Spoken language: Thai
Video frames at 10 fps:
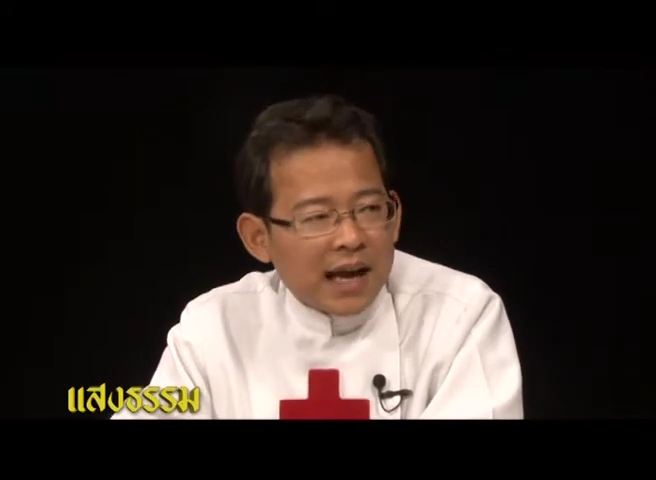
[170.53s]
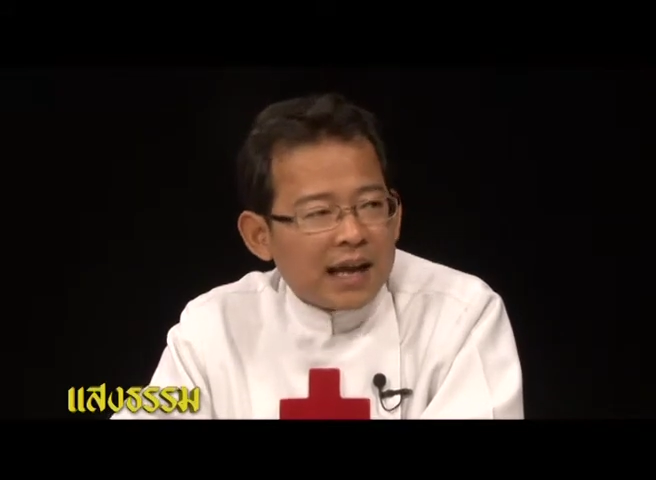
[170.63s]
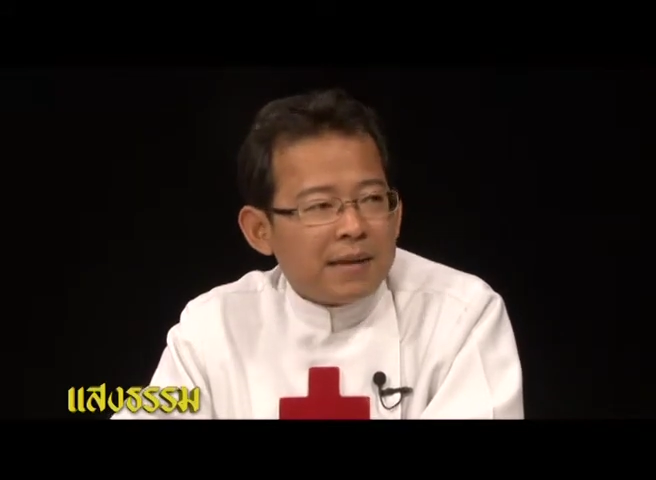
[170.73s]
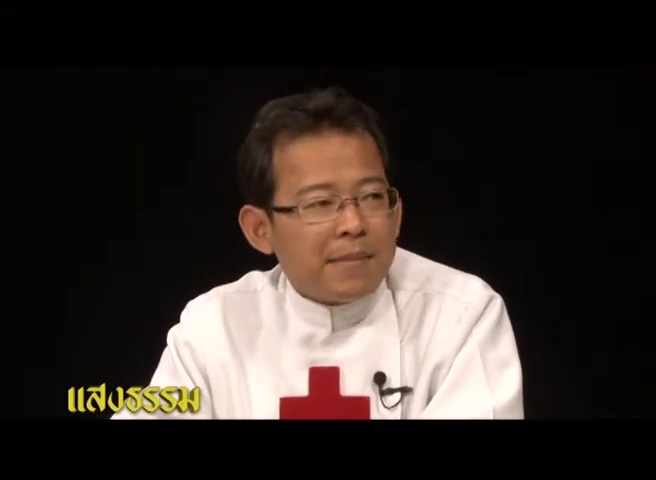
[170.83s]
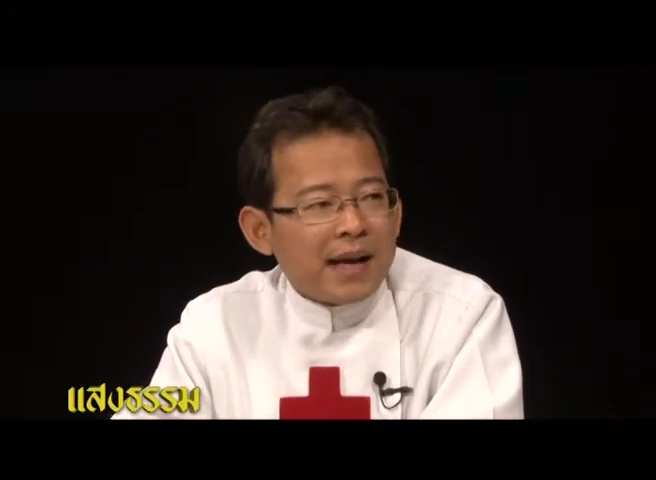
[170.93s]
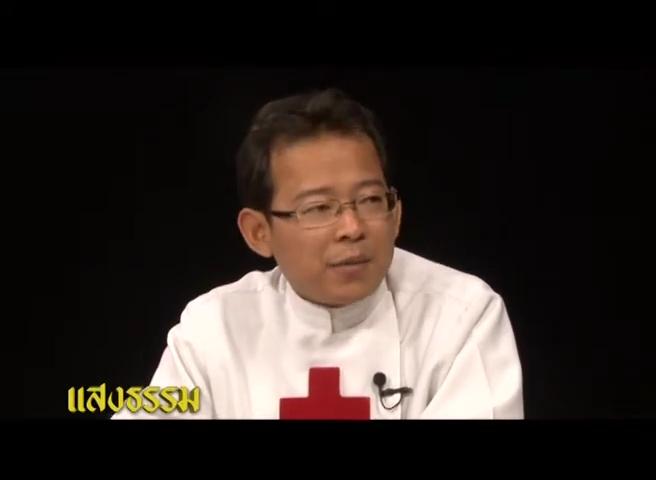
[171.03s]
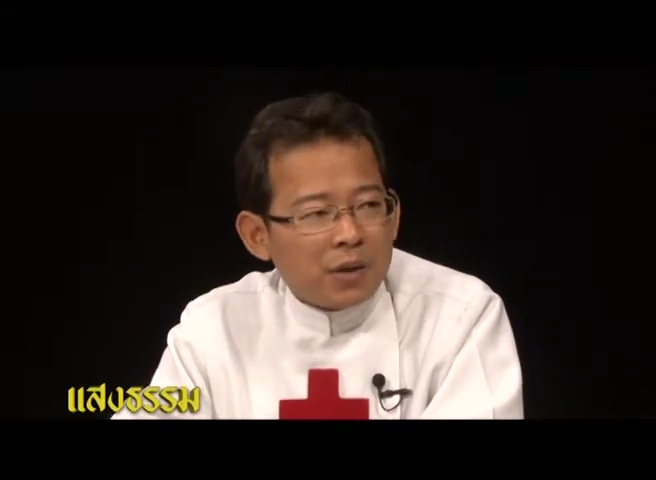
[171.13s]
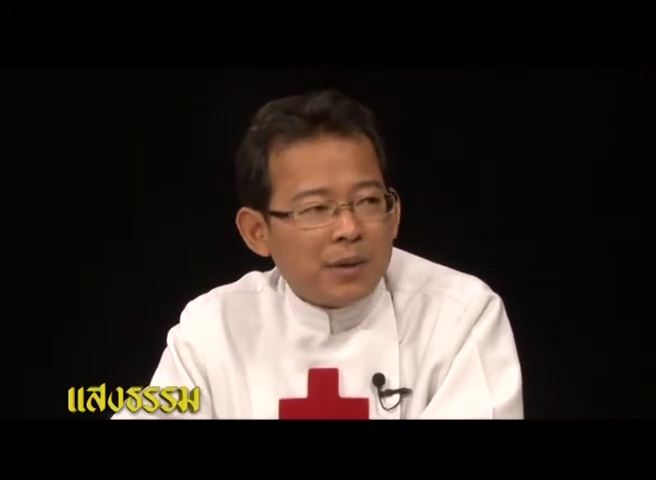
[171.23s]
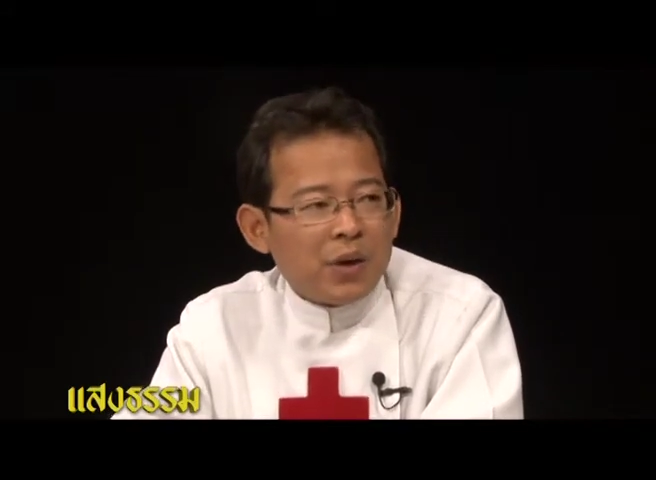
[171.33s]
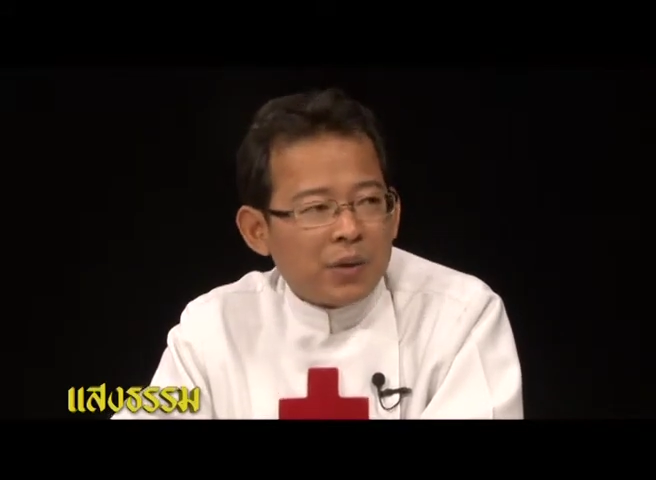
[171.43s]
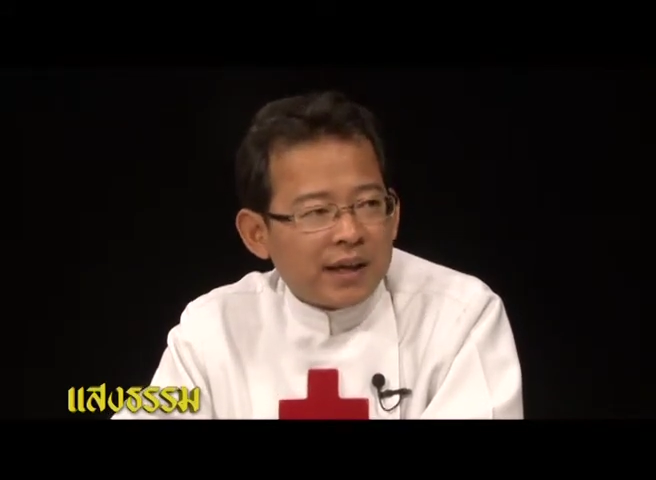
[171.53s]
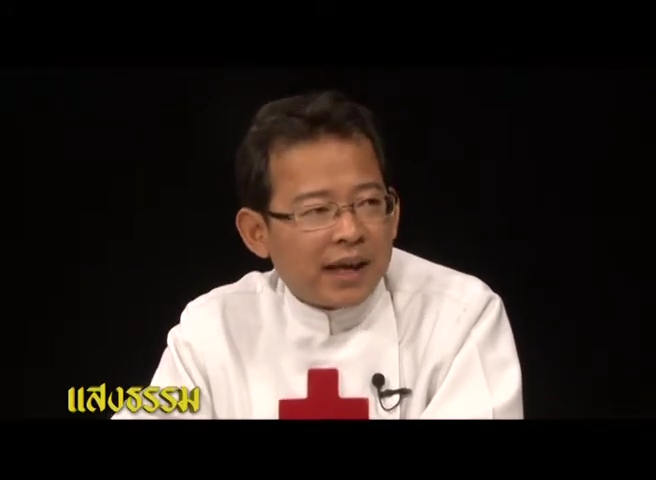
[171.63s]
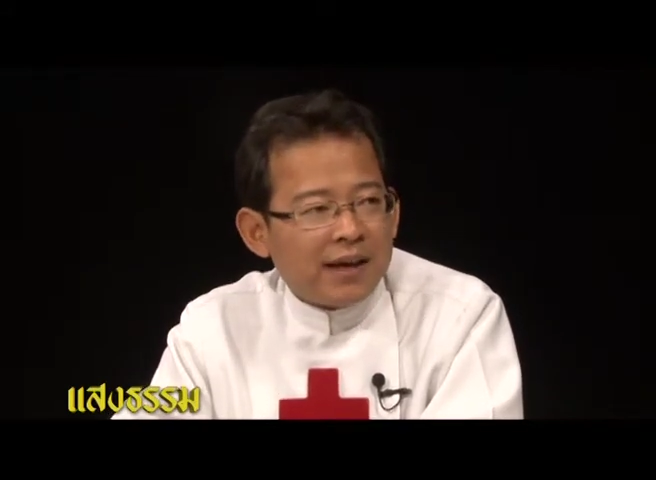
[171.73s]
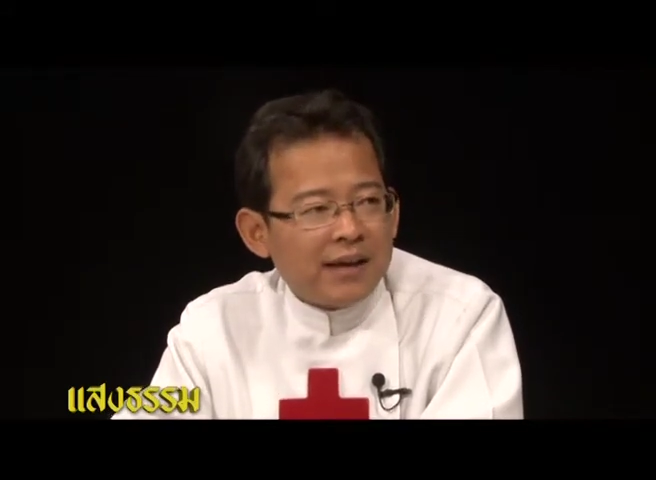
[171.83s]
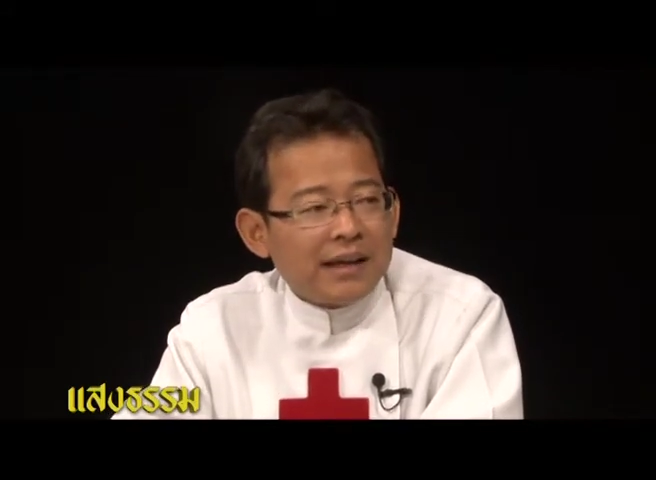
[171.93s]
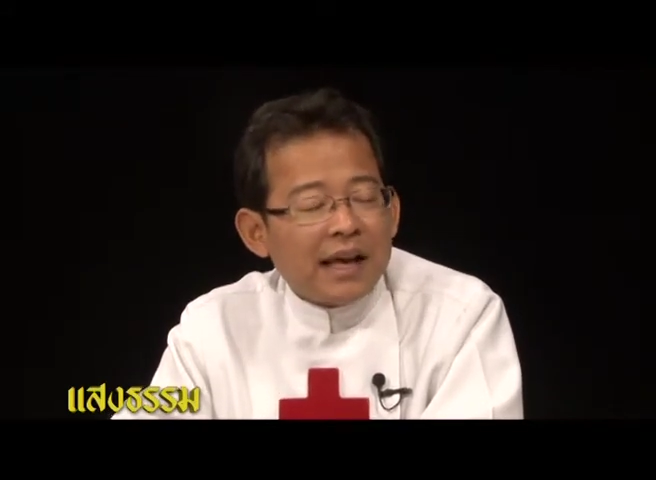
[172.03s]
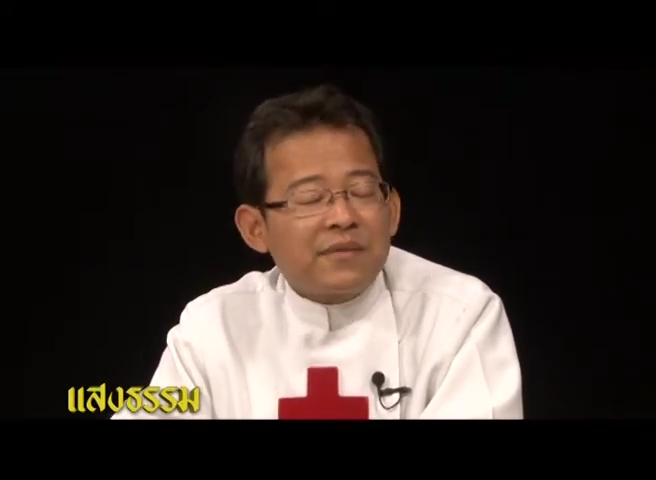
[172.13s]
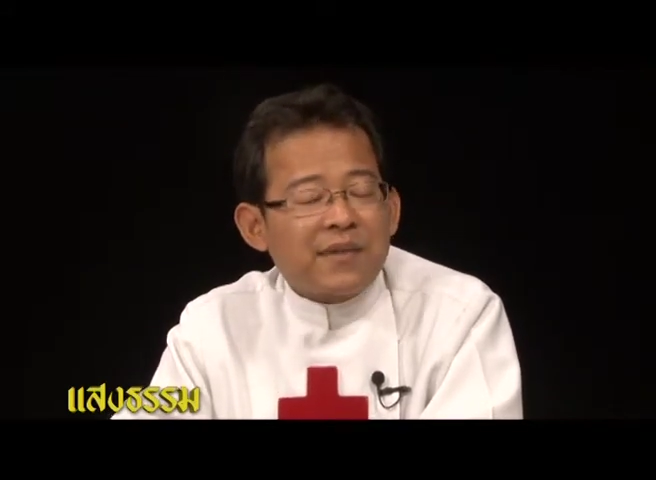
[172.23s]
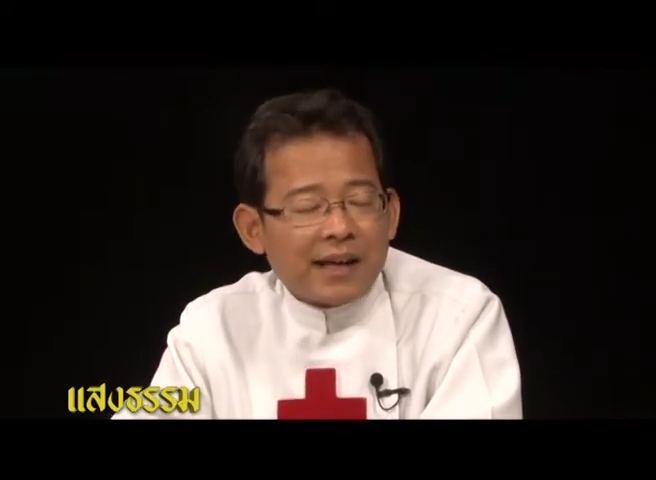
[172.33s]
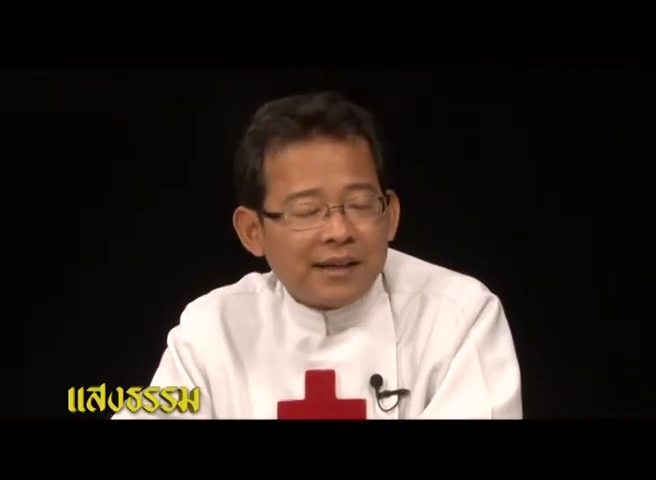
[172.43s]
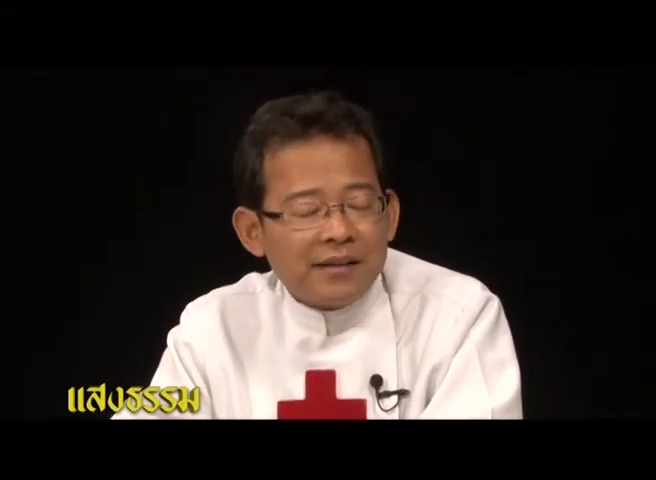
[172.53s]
ลาหรือแม่นกคาเมโลเนี่ยได้ฝัน